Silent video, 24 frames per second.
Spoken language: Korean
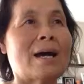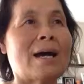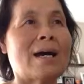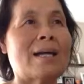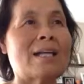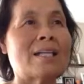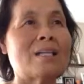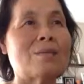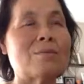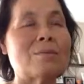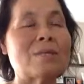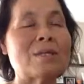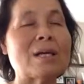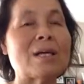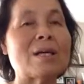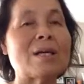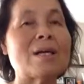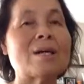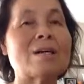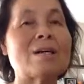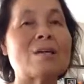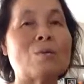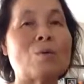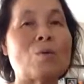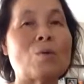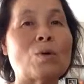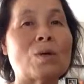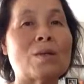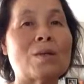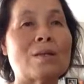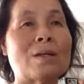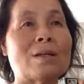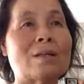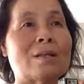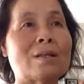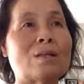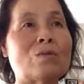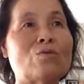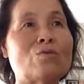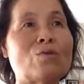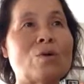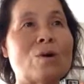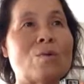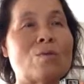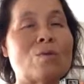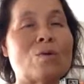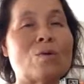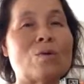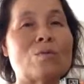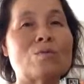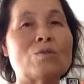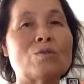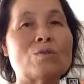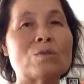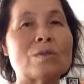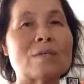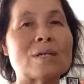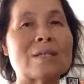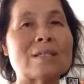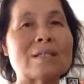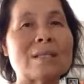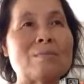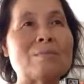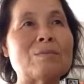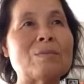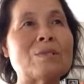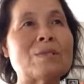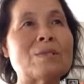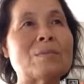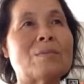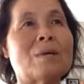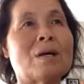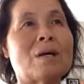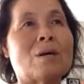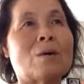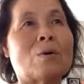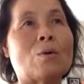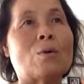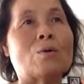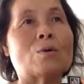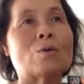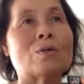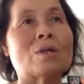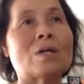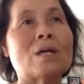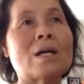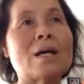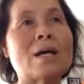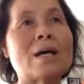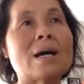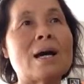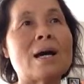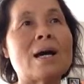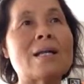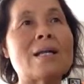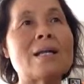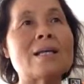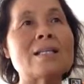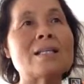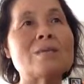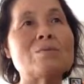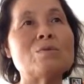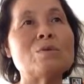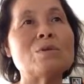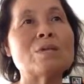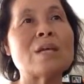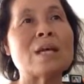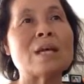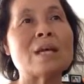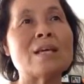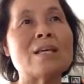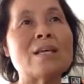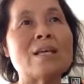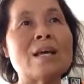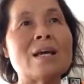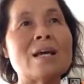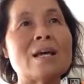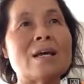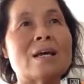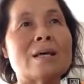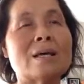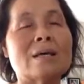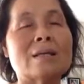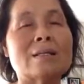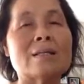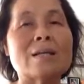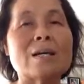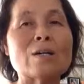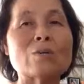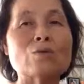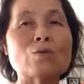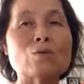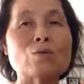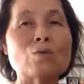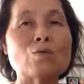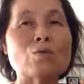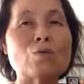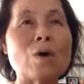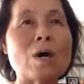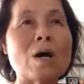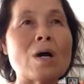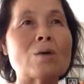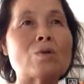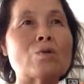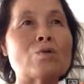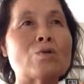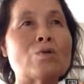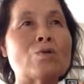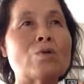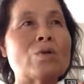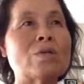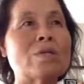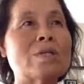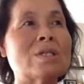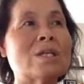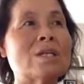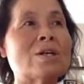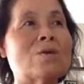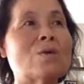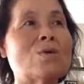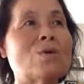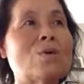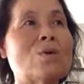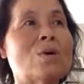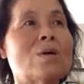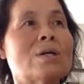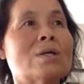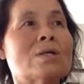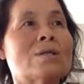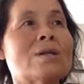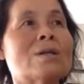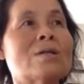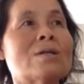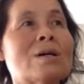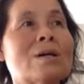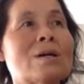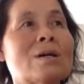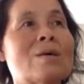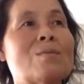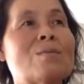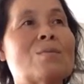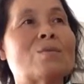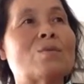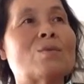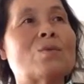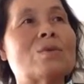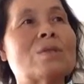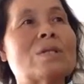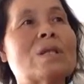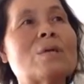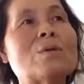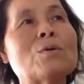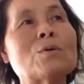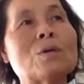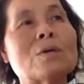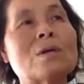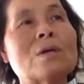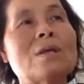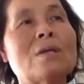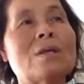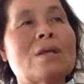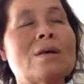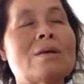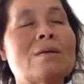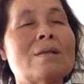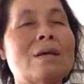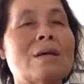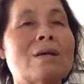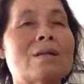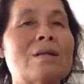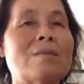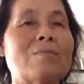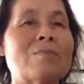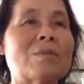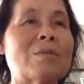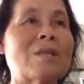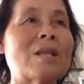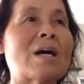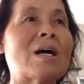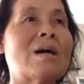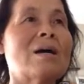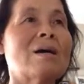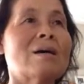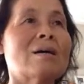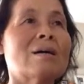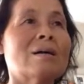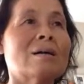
하나님의 사랑을 보게 될 때 누가복음 6장 35절에 하나님을 개인의 창조주와 구원자로 선택함으로 새롭게 태어나게 됩니다.